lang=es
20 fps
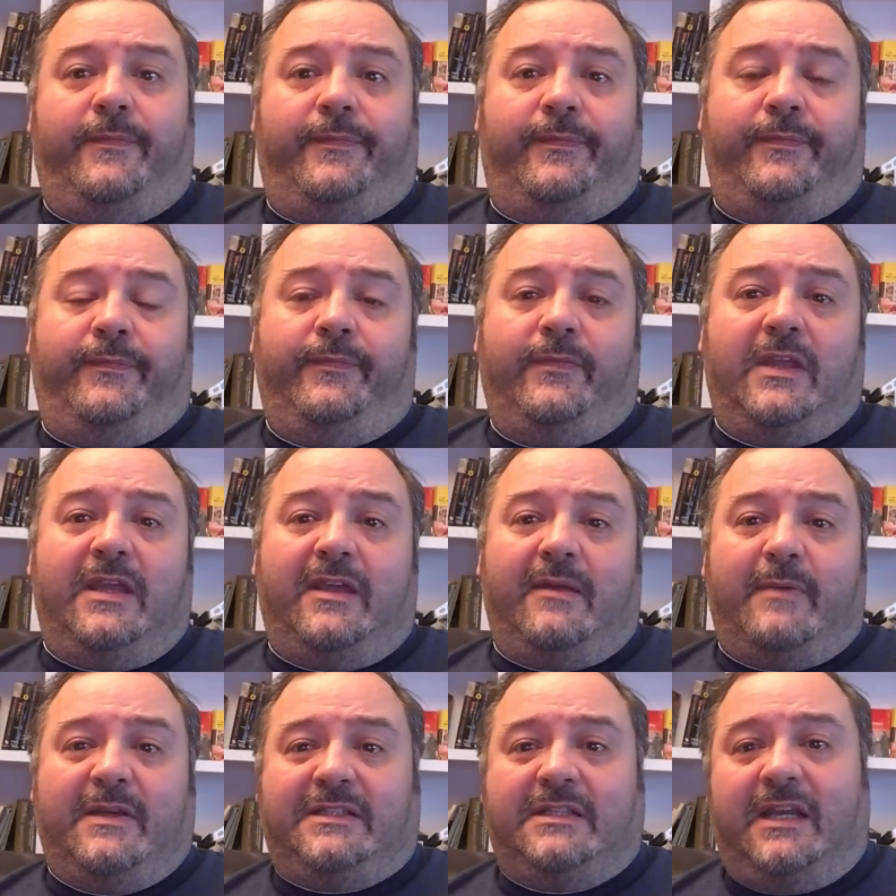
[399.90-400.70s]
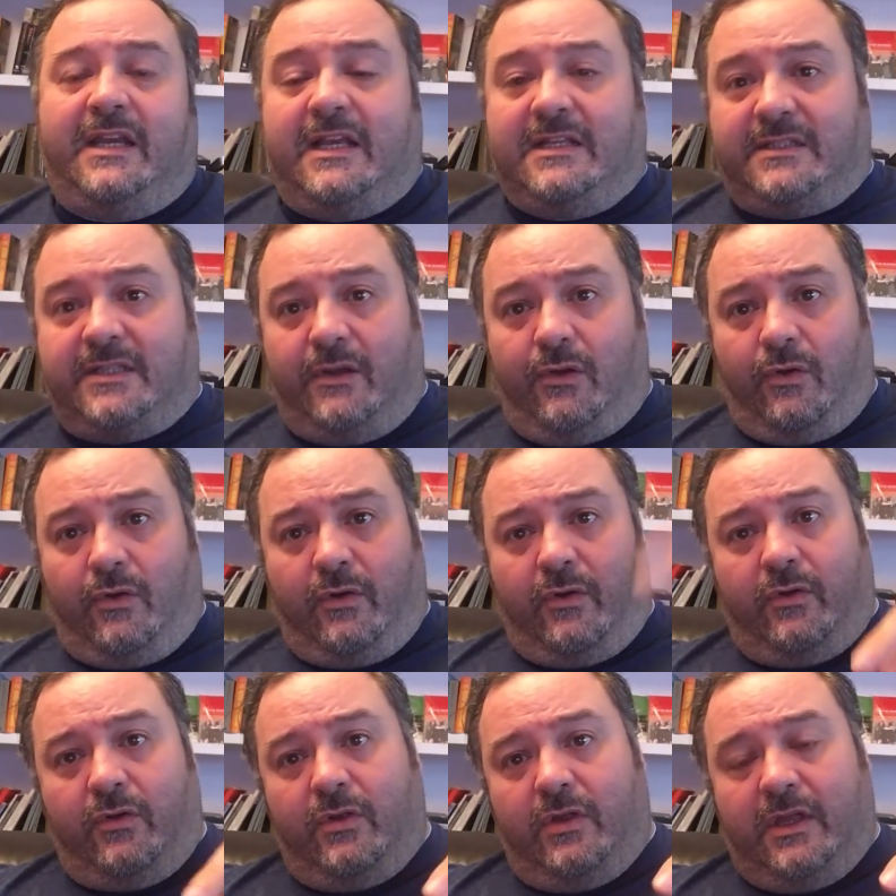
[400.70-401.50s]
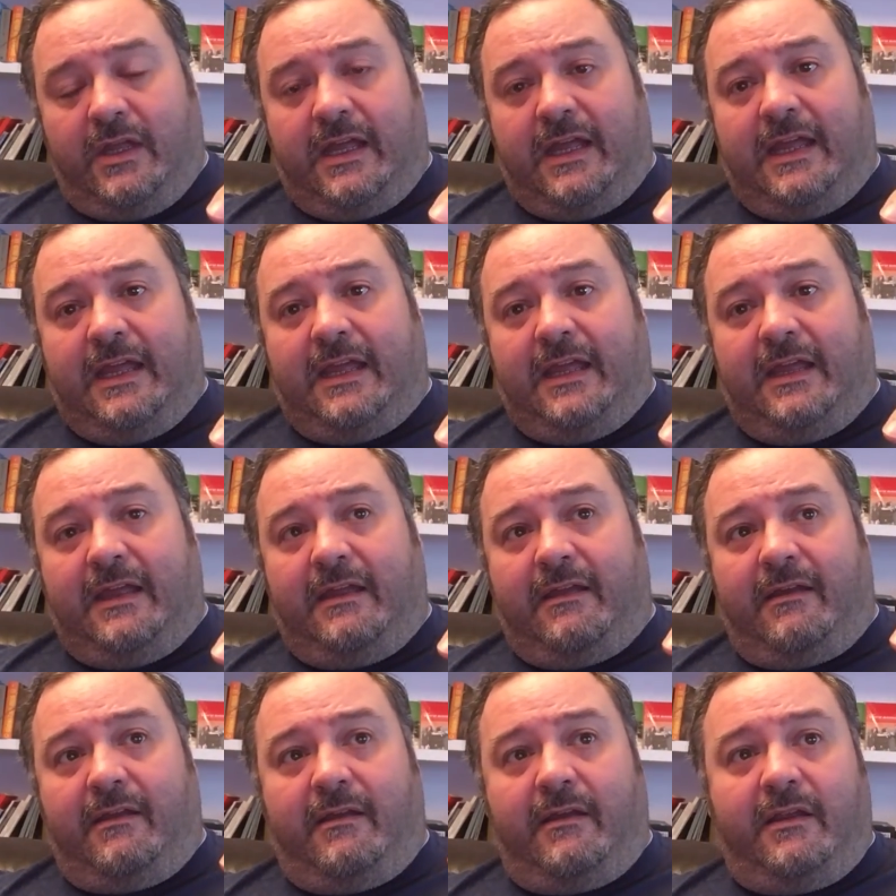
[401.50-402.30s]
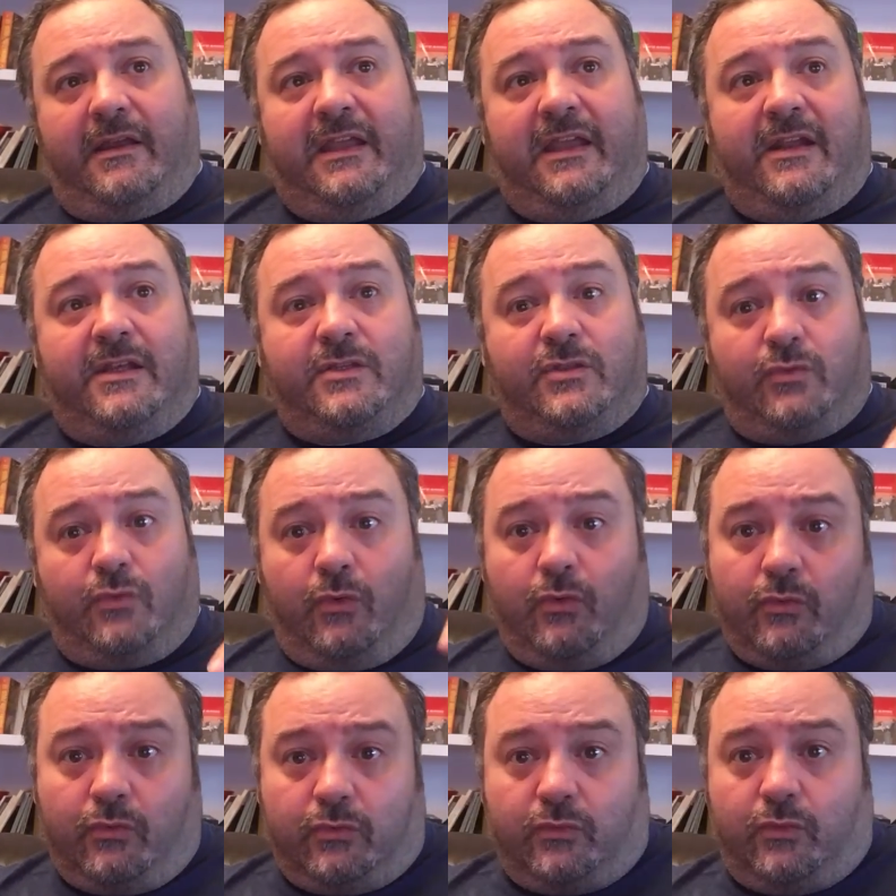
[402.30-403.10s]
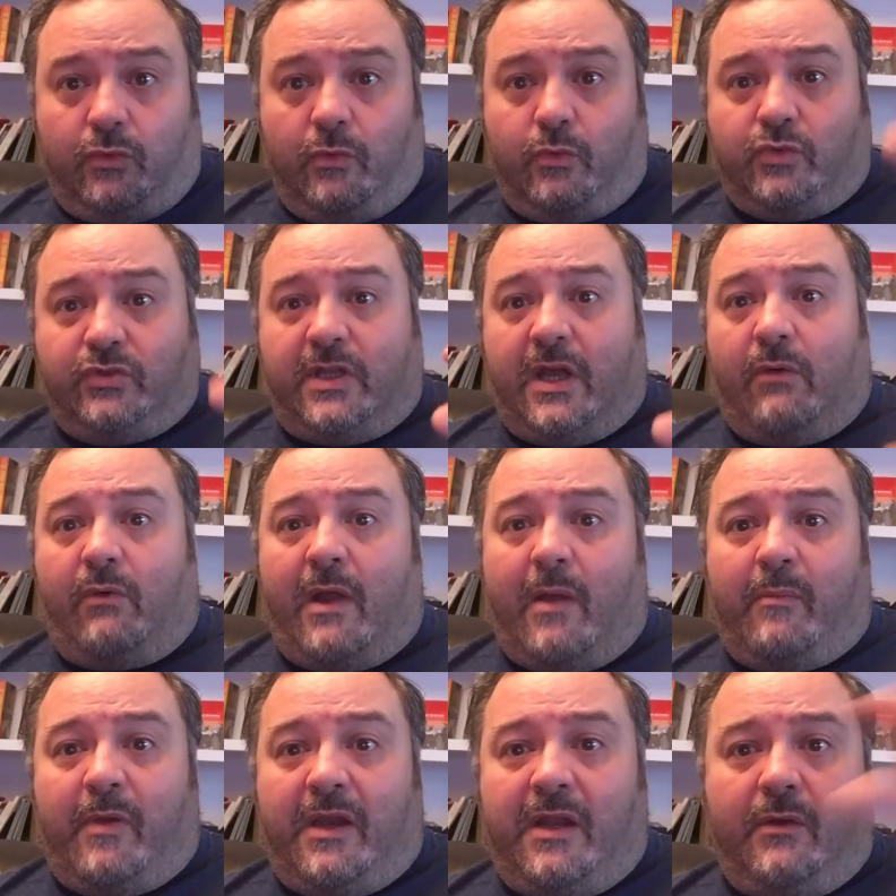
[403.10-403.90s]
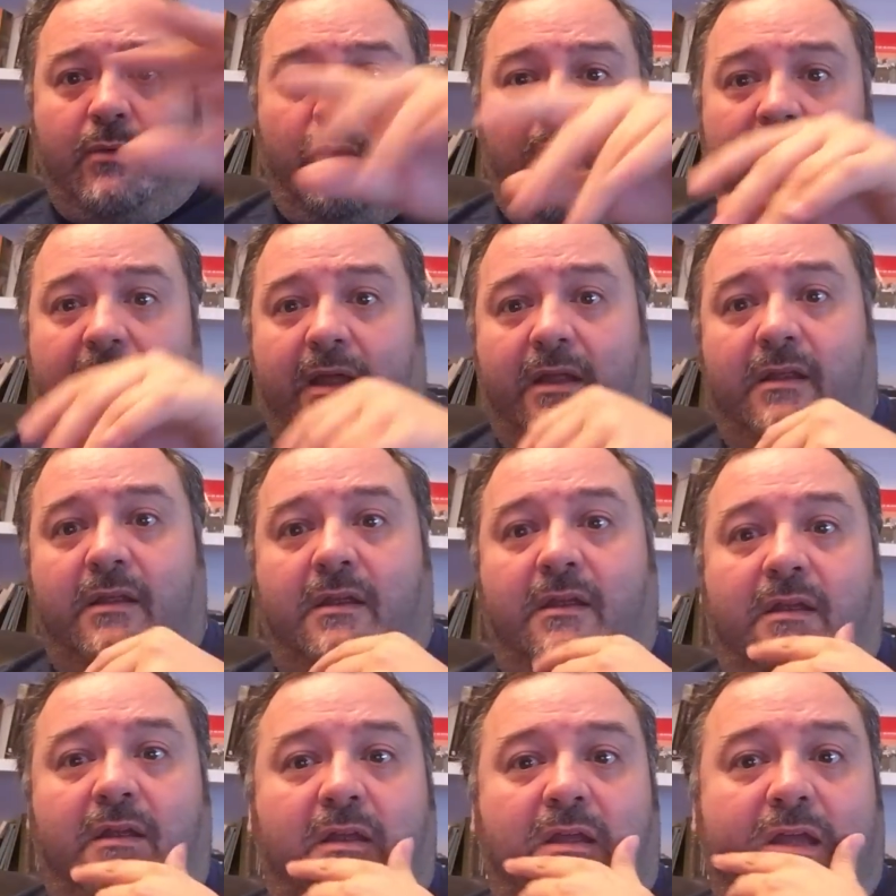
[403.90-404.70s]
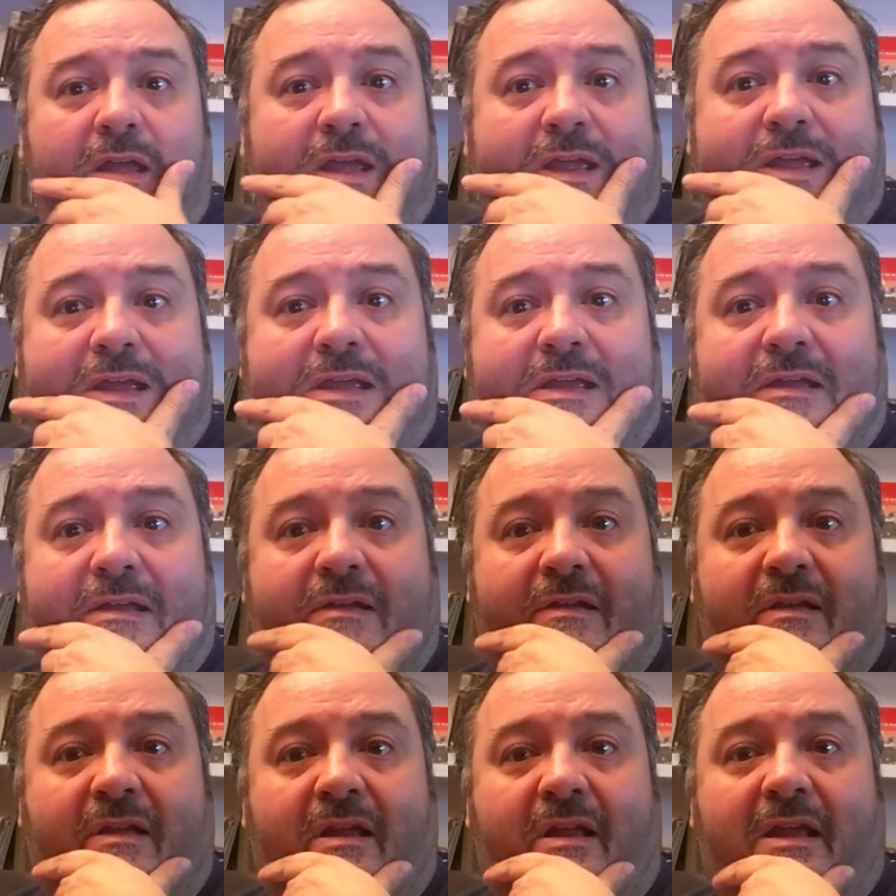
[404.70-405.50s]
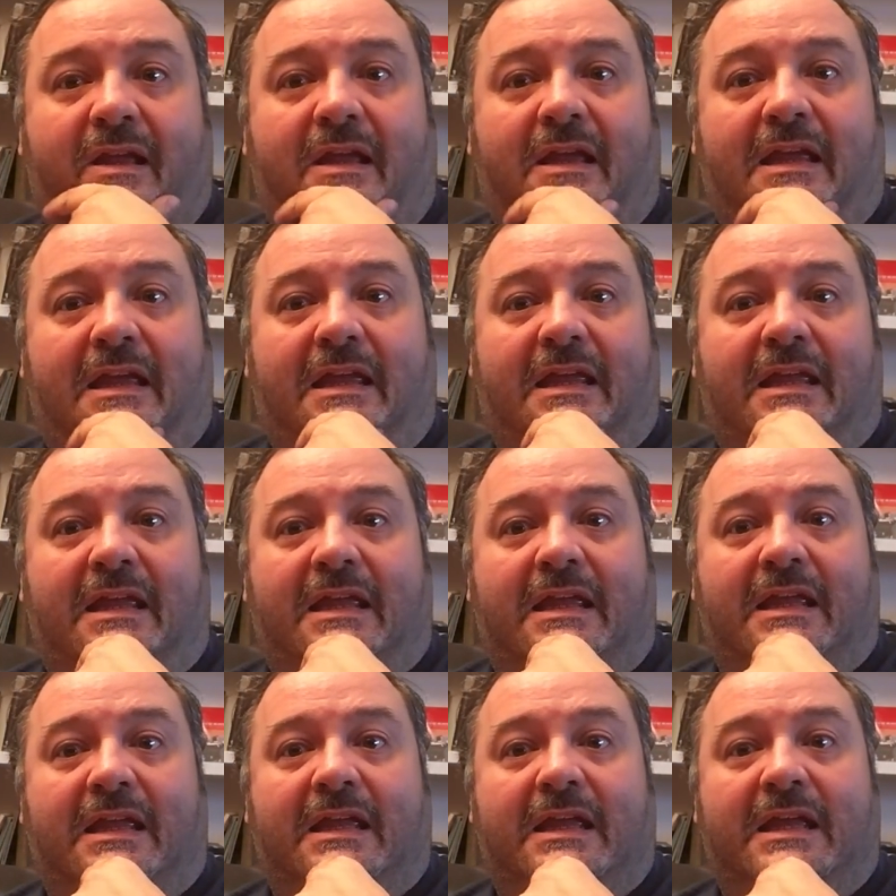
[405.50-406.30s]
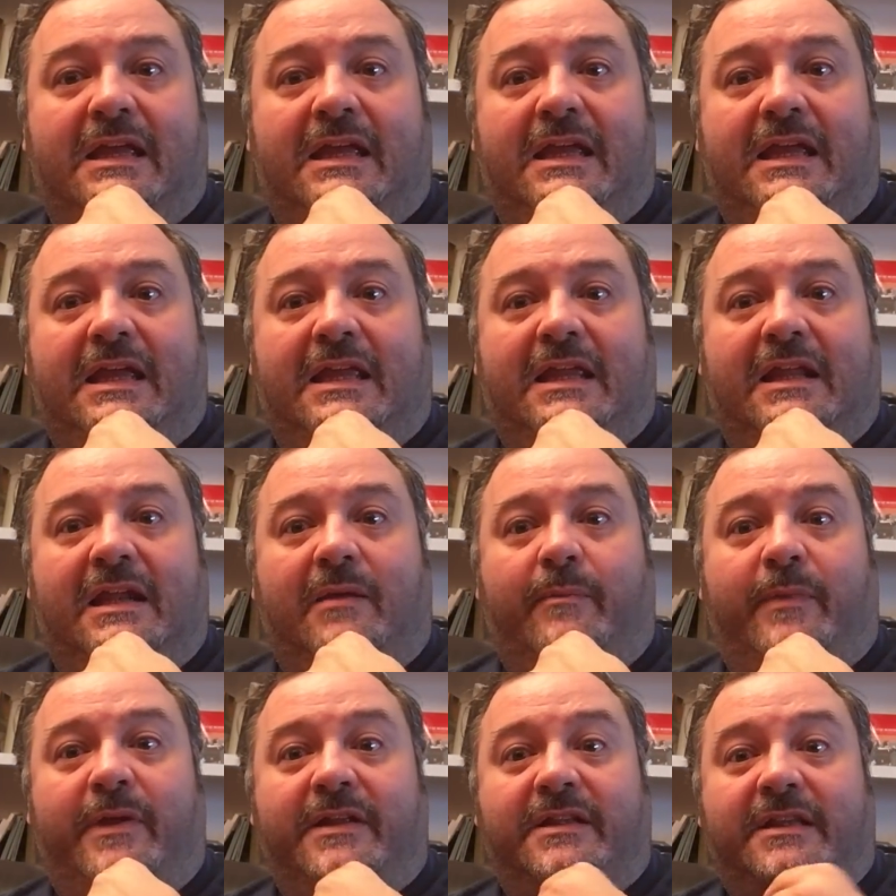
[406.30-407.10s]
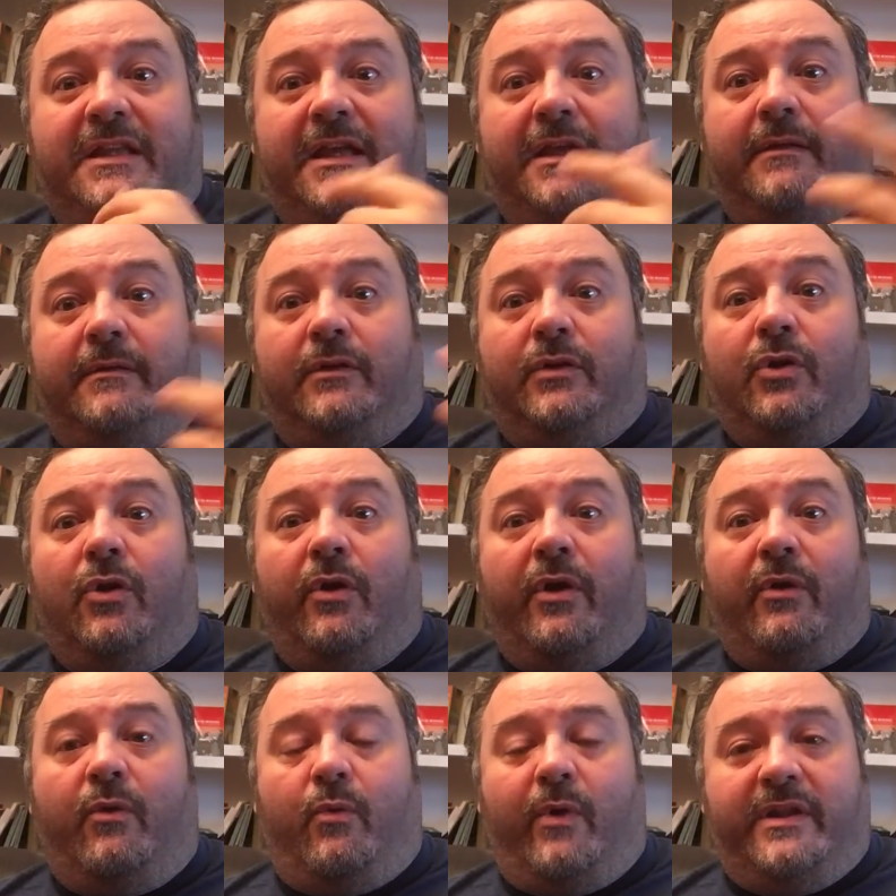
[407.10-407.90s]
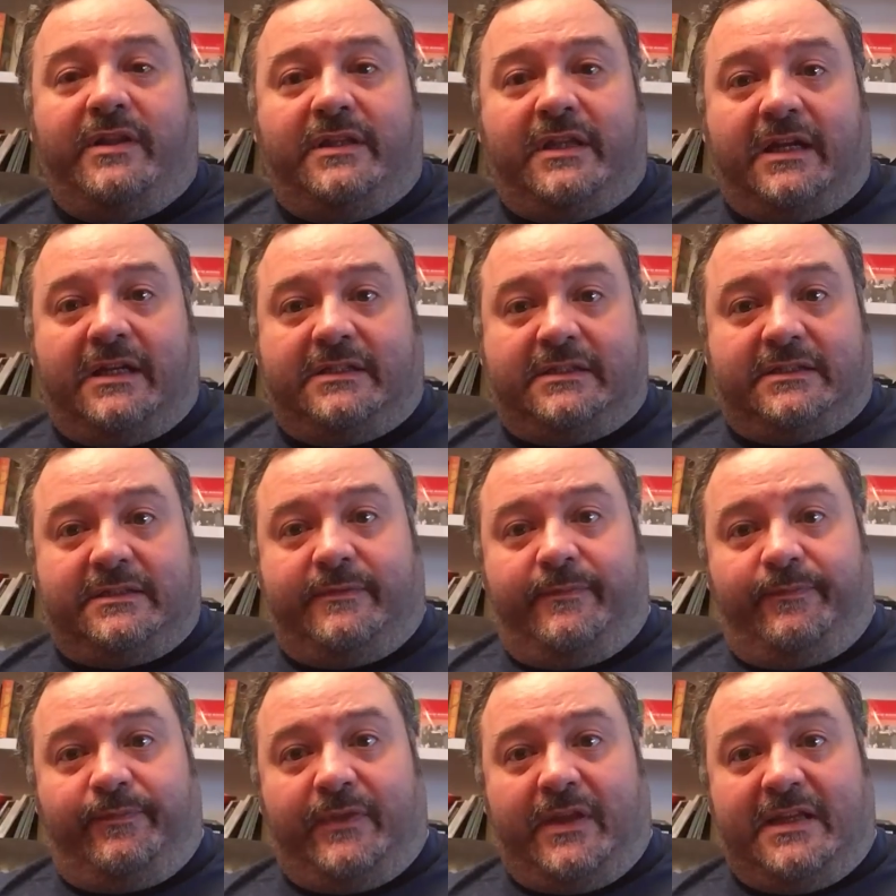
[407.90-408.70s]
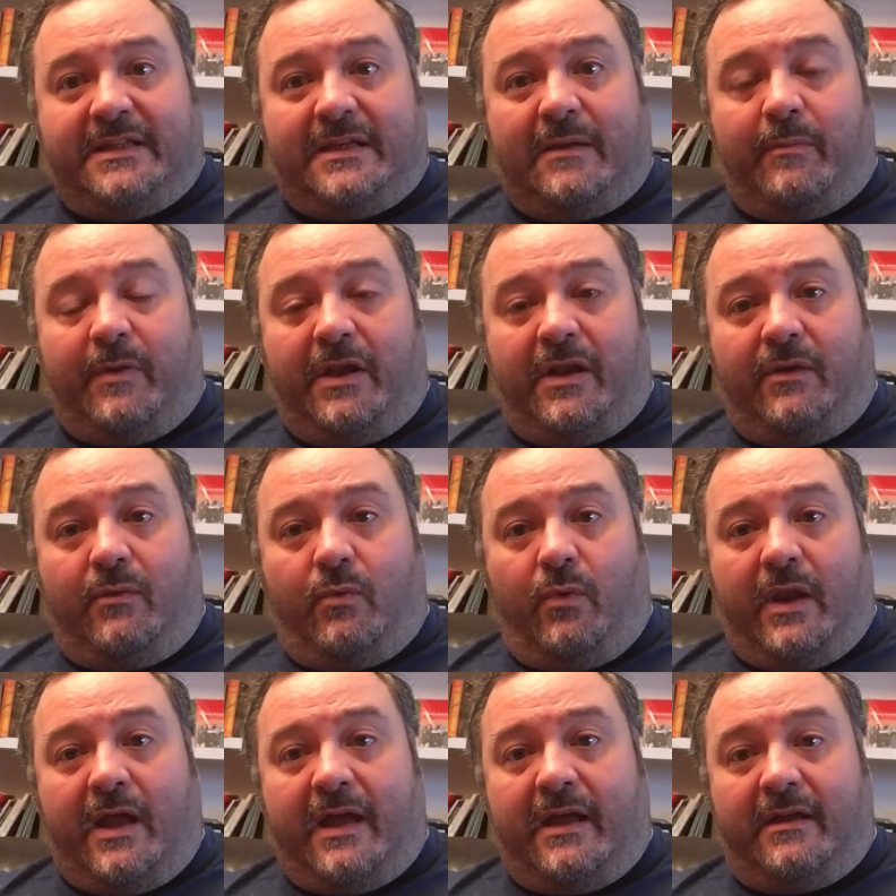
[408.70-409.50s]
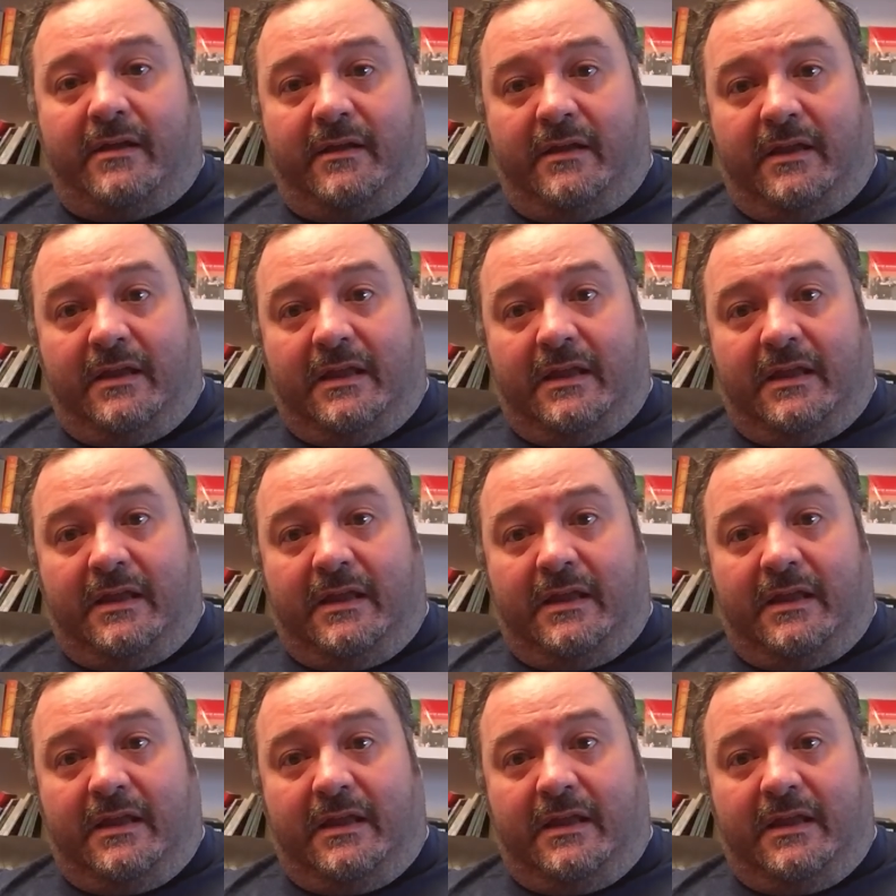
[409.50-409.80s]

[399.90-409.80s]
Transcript: ¿Mm? ¿Y qué pasaría si luego eh, quieres tú buscar una película eh, y, de repente no encuentras esa película,